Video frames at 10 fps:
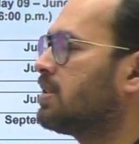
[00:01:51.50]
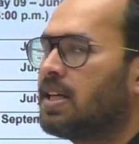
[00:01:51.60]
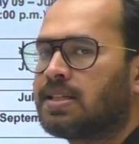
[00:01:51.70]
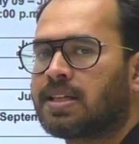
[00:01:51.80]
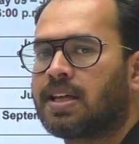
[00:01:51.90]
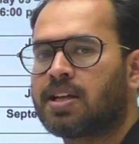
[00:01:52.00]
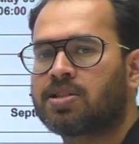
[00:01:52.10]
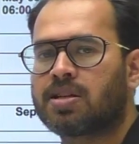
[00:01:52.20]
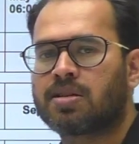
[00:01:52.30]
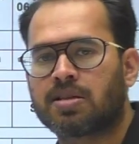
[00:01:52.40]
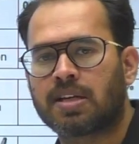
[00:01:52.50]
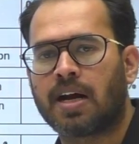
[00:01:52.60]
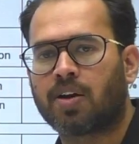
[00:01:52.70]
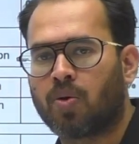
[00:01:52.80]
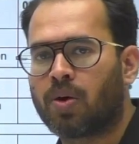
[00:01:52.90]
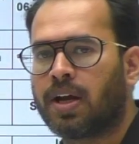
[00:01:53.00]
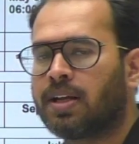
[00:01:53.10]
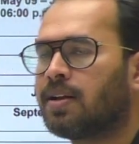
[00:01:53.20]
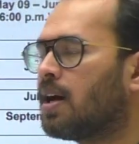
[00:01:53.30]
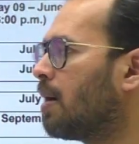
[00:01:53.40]
इसके रजिस्ट्रेशन स्टार्ट हो गए
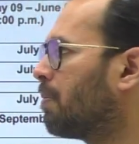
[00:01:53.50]
थे आपका